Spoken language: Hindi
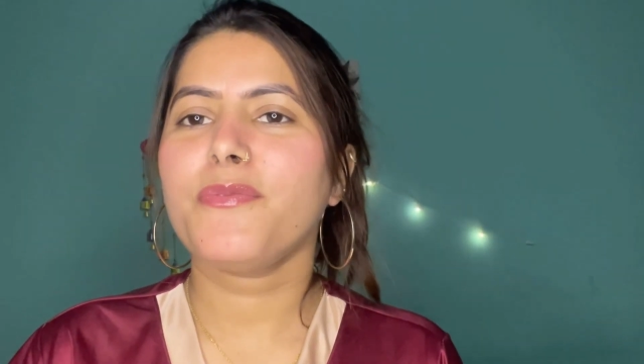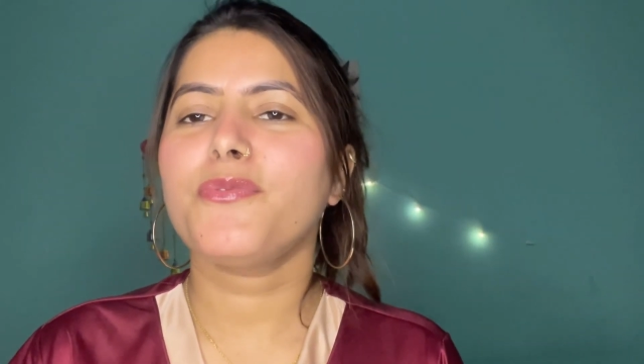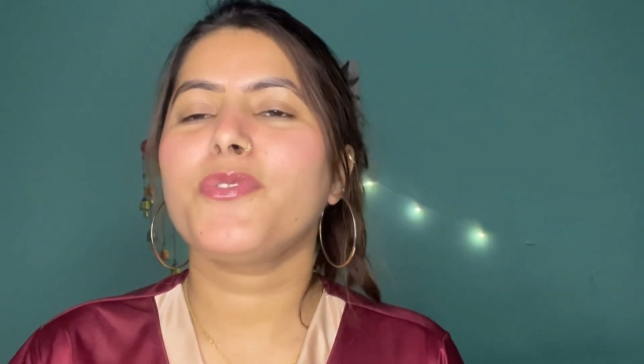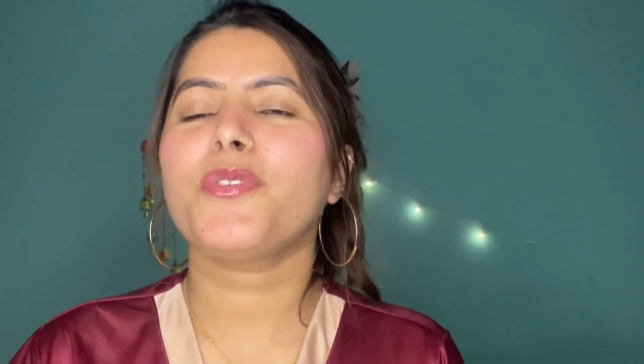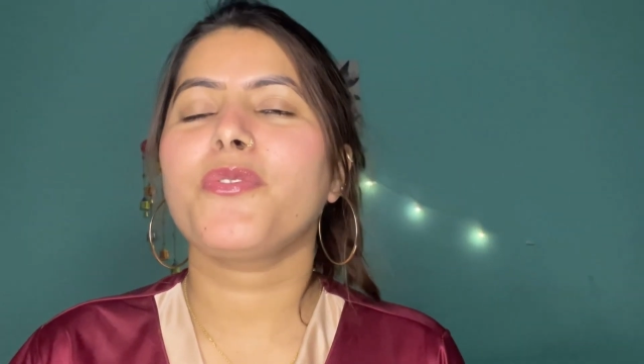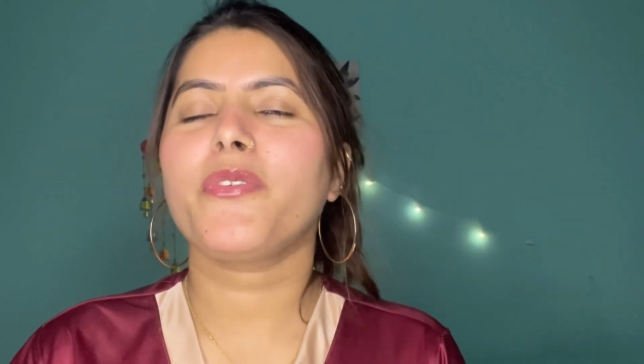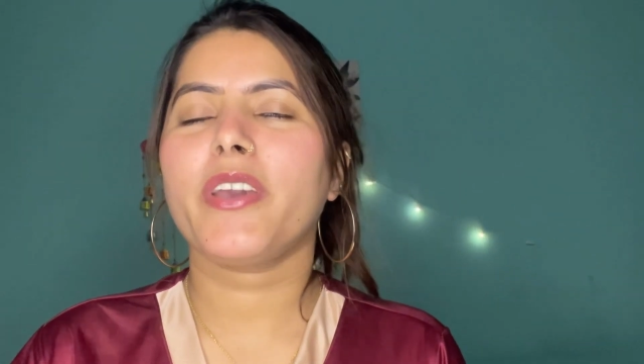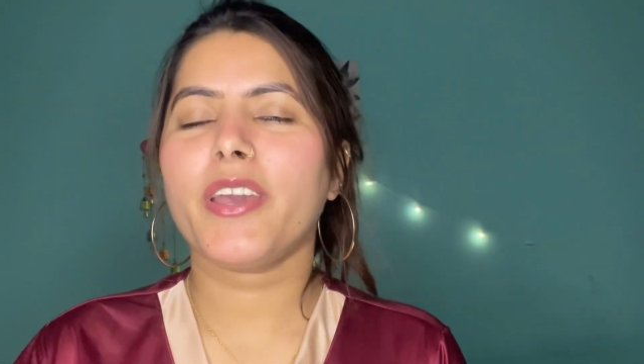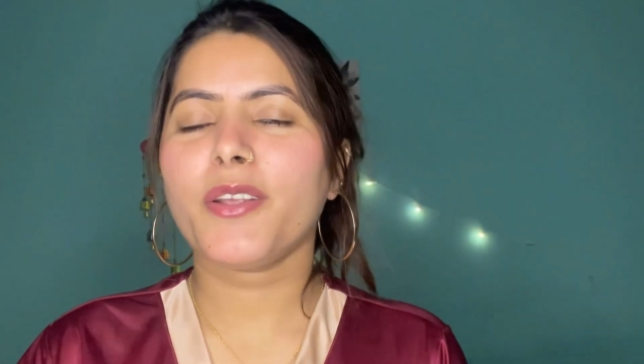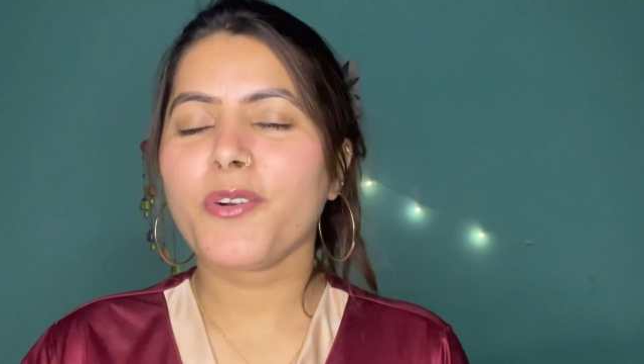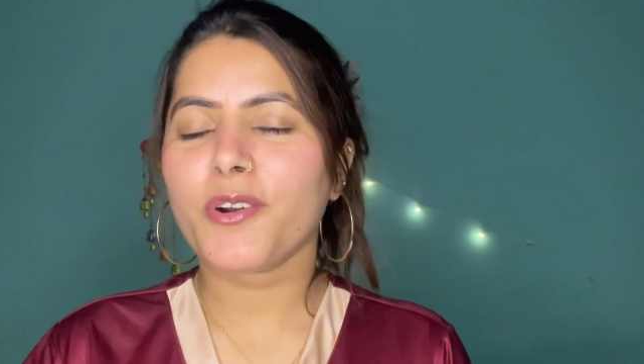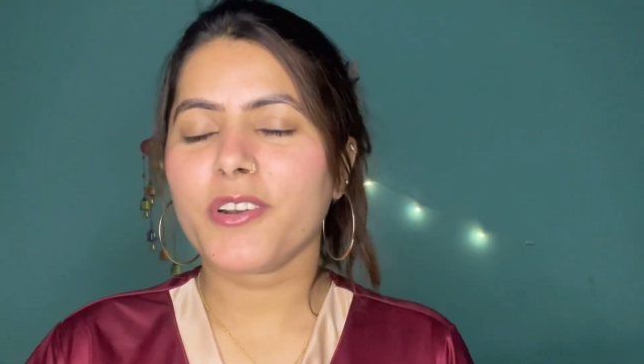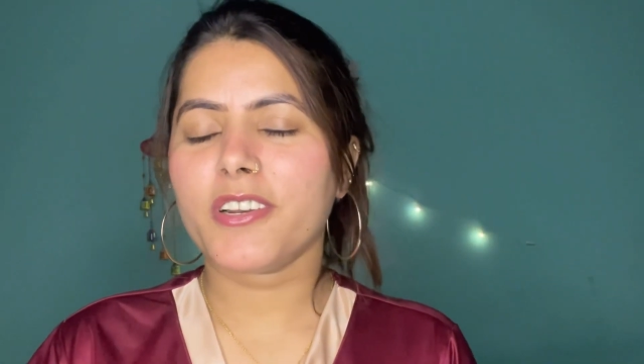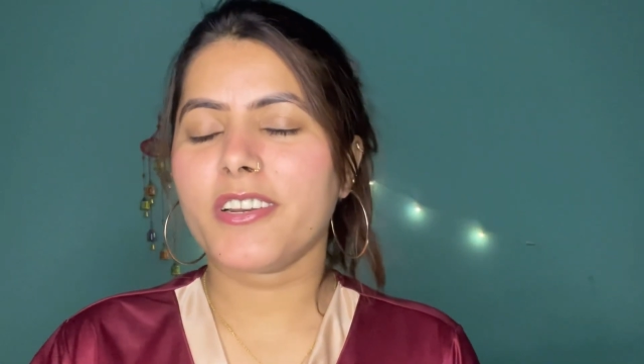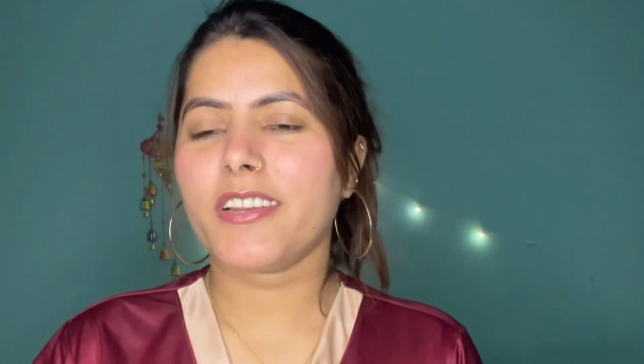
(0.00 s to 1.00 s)
फुटवेयर
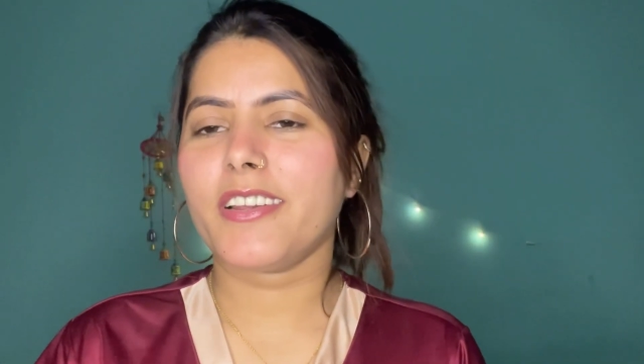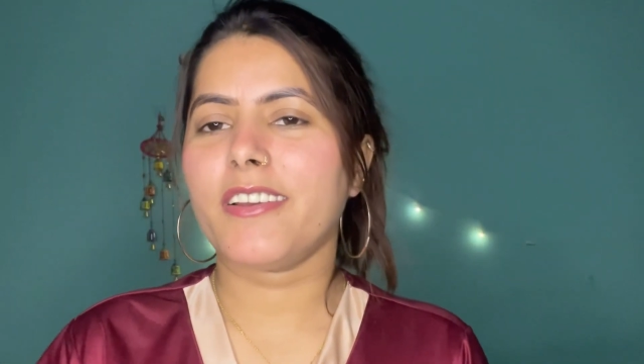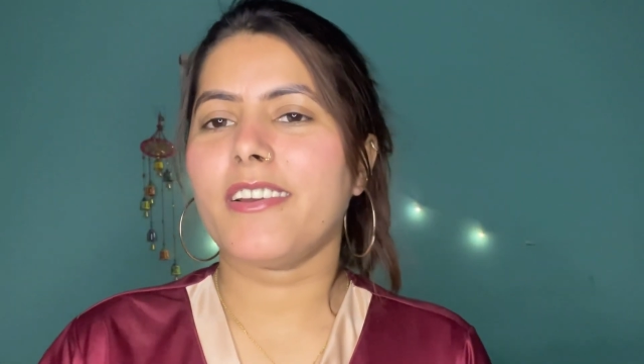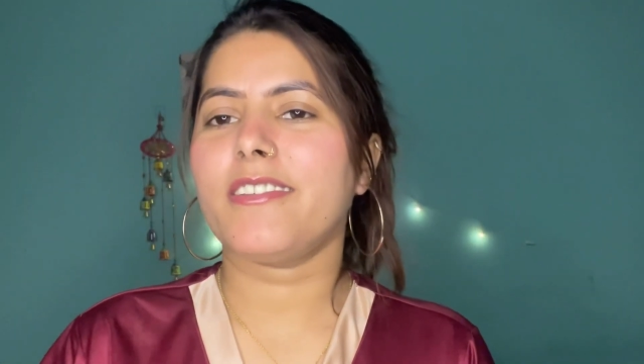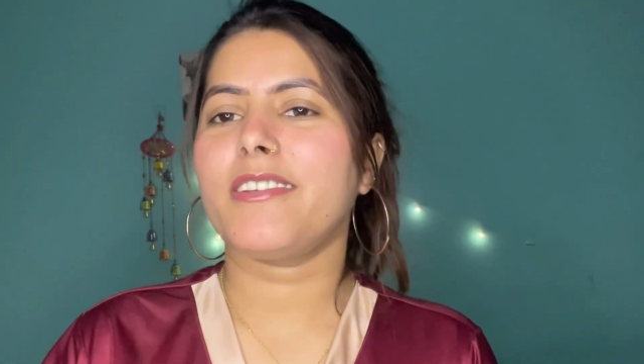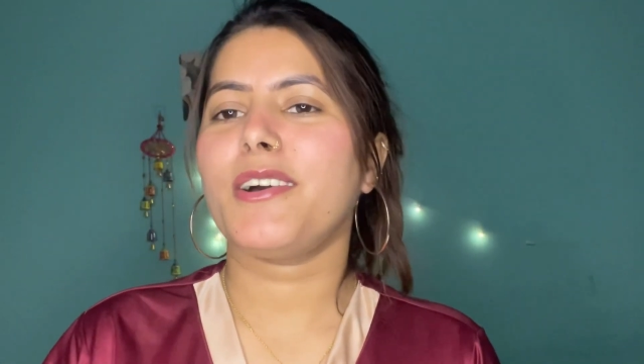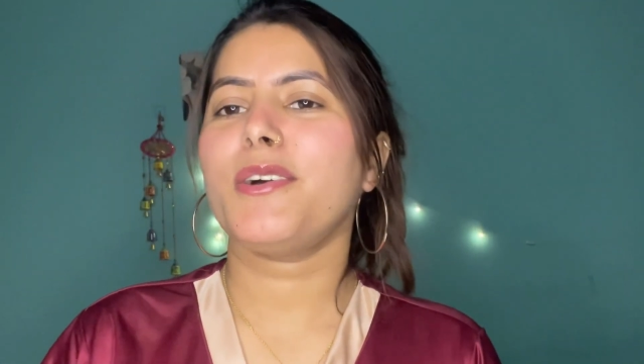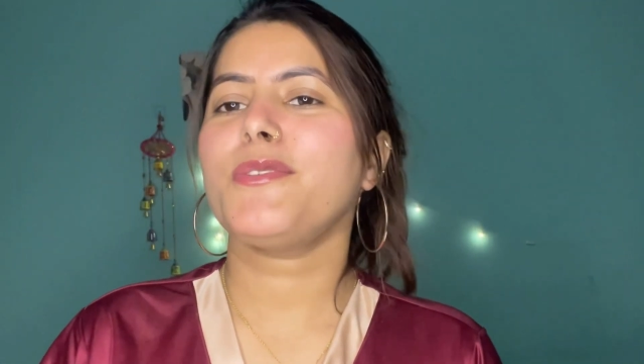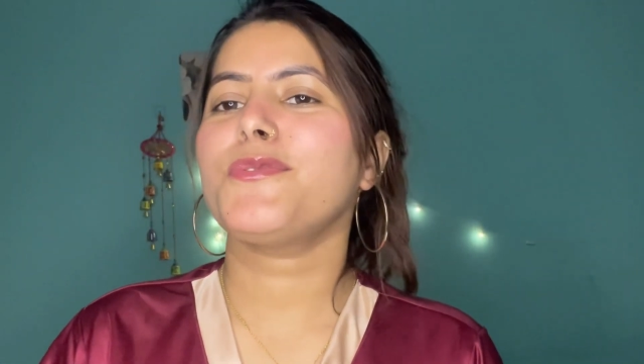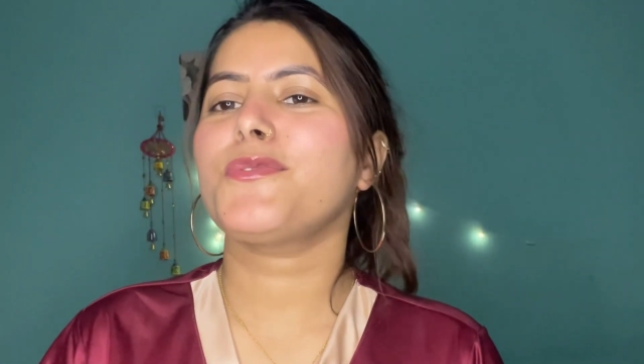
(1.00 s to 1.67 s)
ऑर्डर किया था